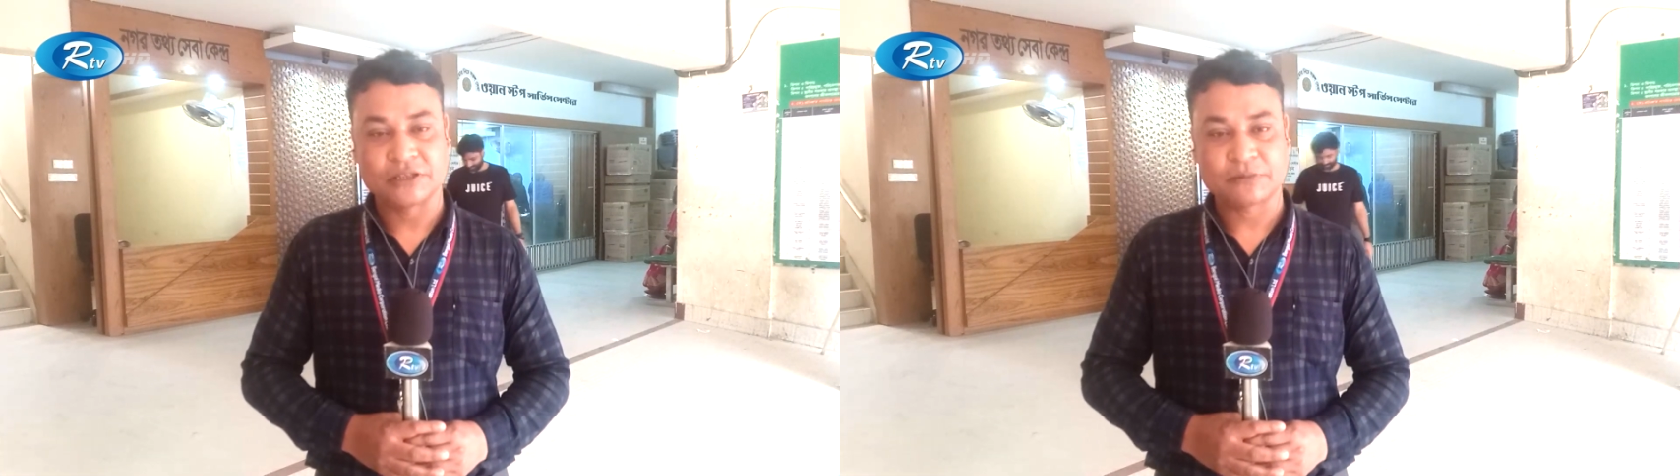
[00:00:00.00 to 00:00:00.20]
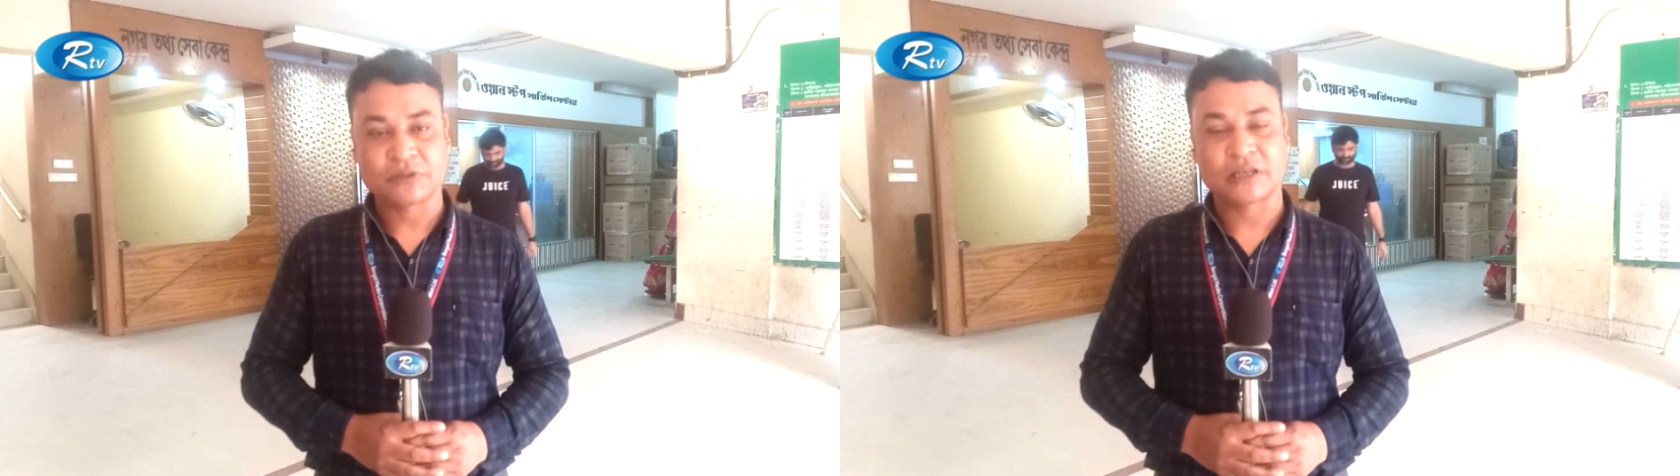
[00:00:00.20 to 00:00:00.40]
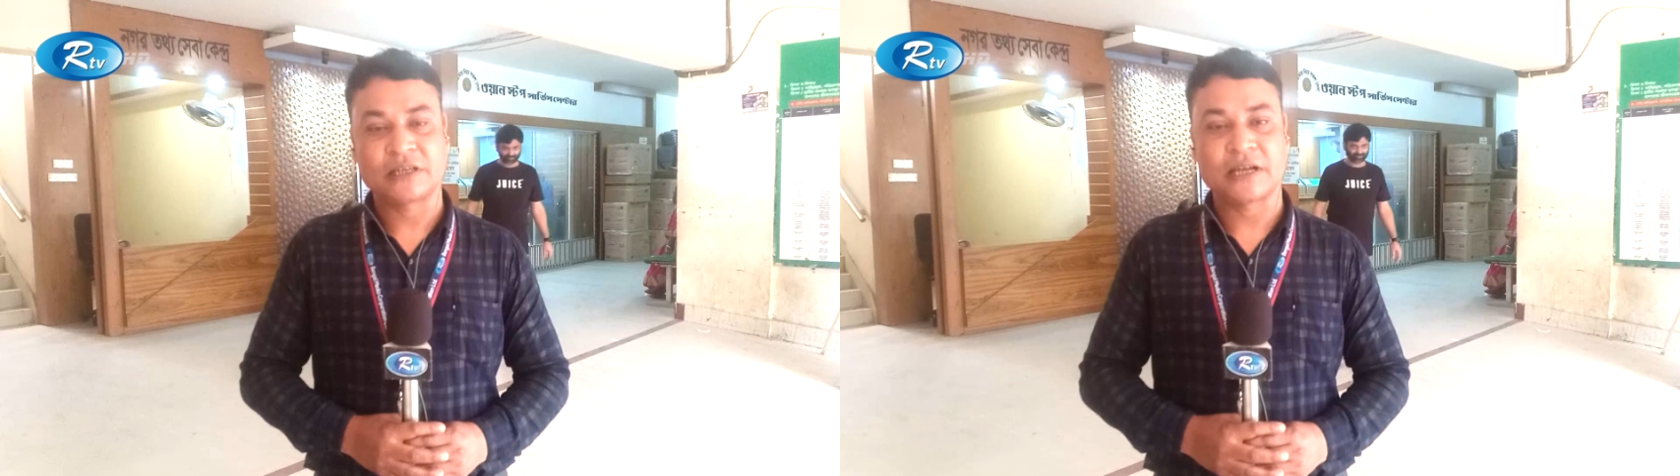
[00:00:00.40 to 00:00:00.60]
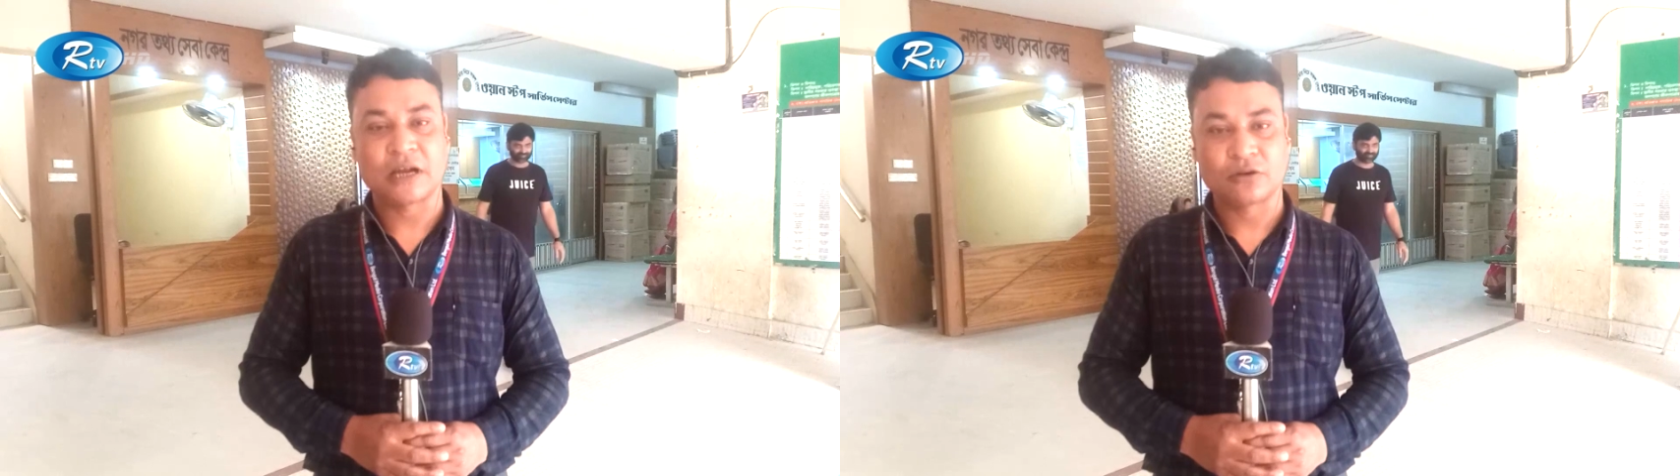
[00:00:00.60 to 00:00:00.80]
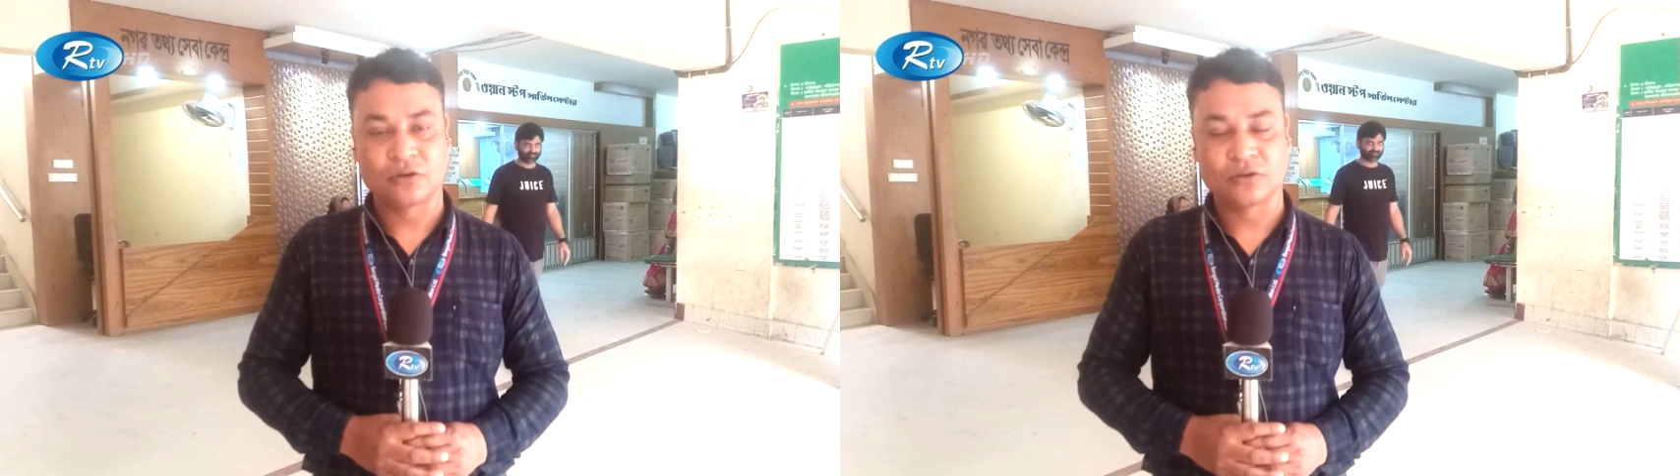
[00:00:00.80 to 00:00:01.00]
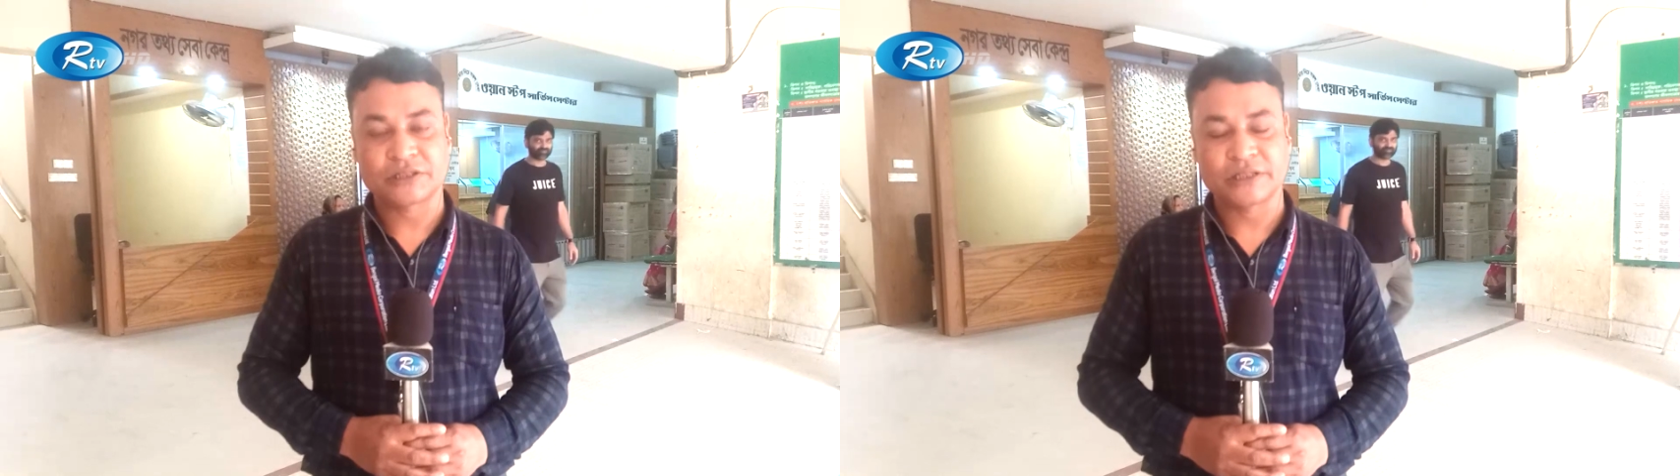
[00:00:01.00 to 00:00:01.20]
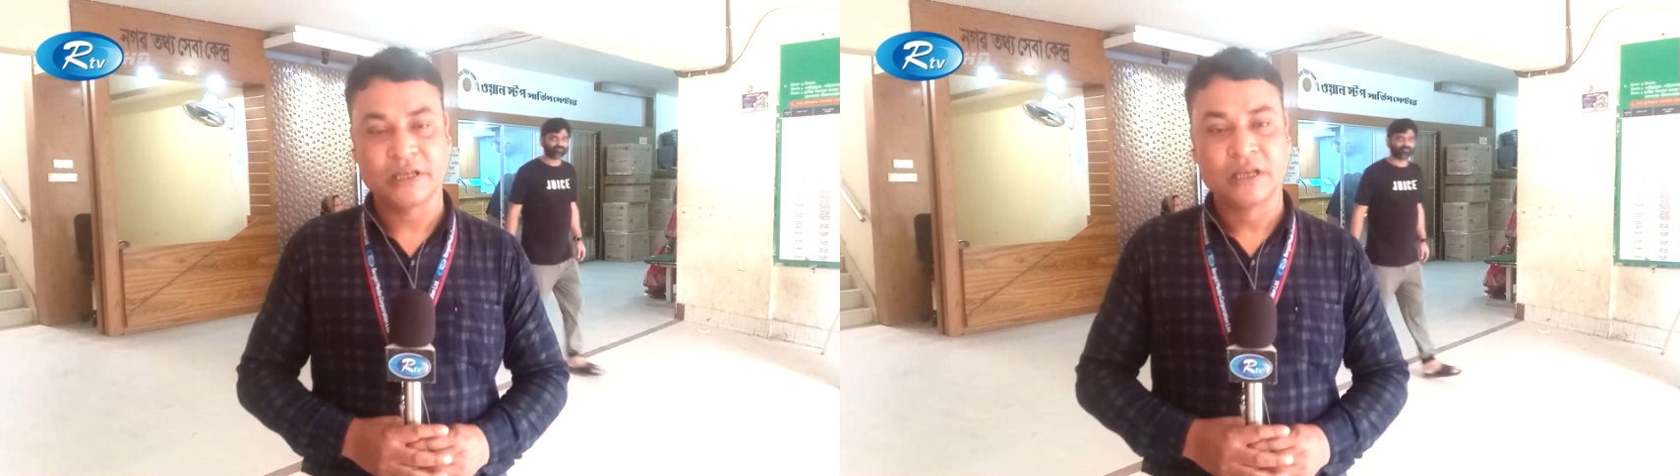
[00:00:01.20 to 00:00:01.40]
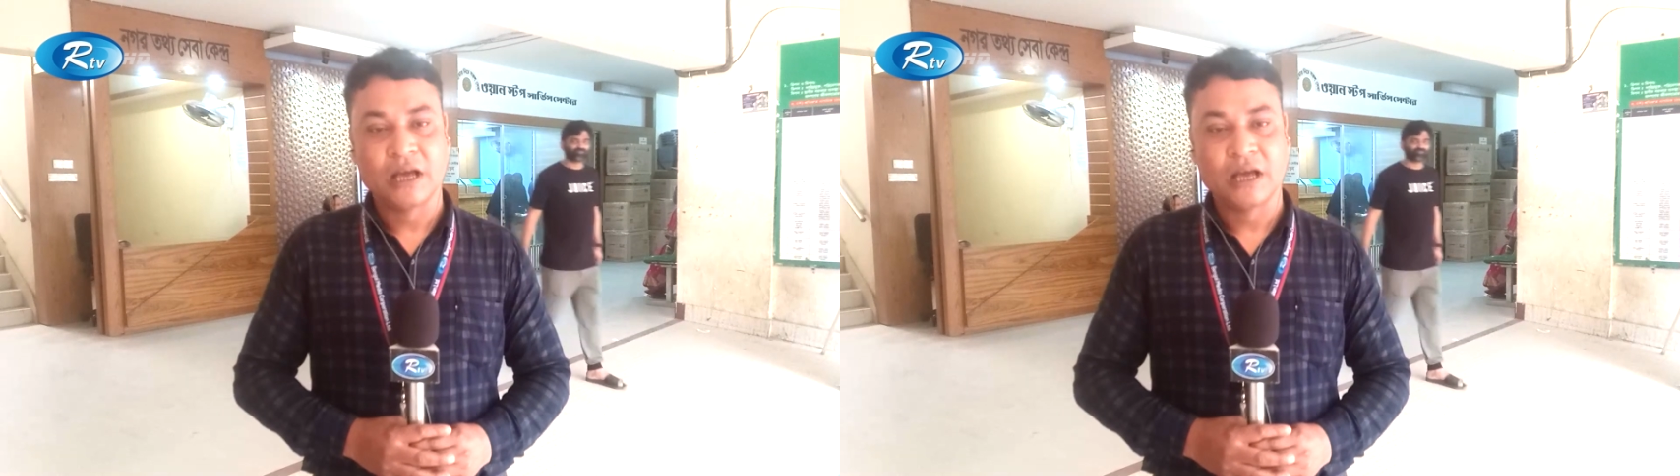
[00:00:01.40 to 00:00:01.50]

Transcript: হয়েছে এবং তাদেরকে খাওয়ানো হচ্ছে